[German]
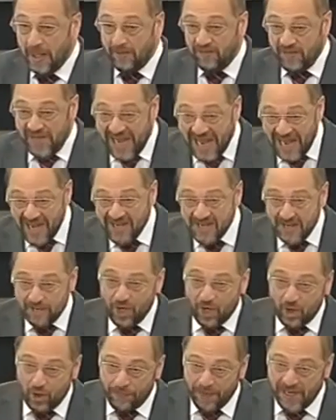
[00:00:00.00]
wir hatten hier im
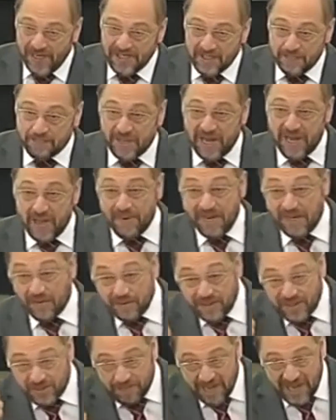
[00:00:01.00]
europäischen parlament
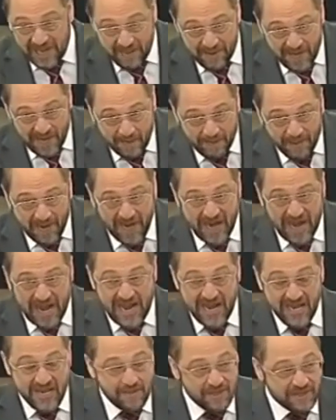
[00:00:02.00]
und ich bleibe dabei
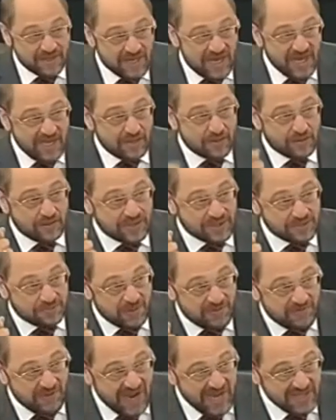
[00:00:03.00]
eine beteiligung des
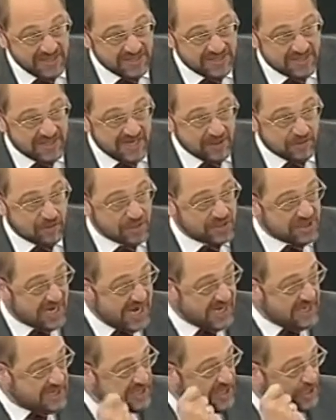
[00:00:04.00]
privaten sektors
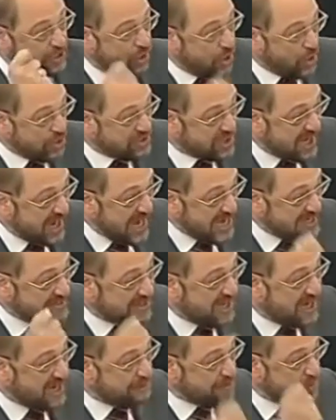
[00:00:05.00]
eigentlich in großer
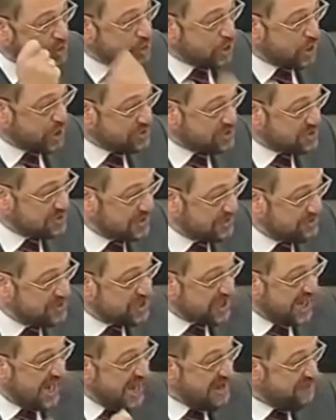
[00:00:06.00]
eintracht beschlossen
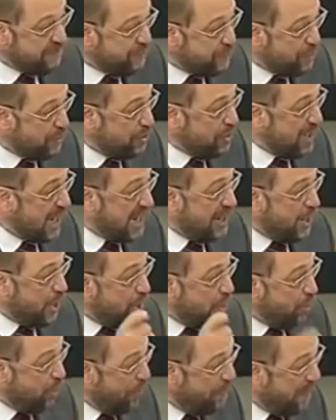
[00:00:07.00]
nämlich die einführung einer
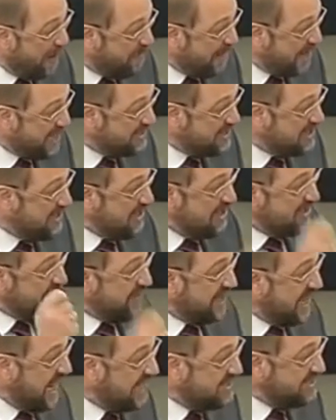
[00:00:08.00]
europaweiten
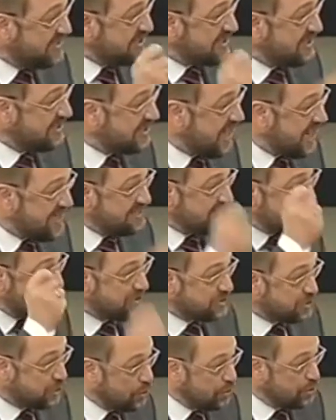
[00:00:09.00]

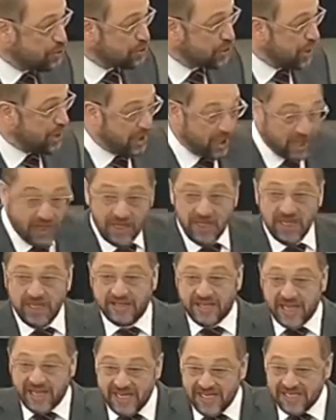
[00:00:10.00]
finanztransaktionssteuer.
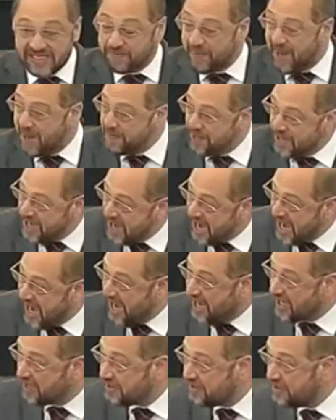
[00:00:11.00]
da ist beim g
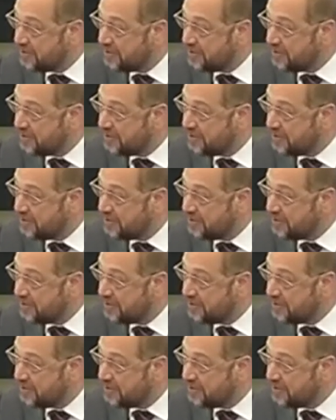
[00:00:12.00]
8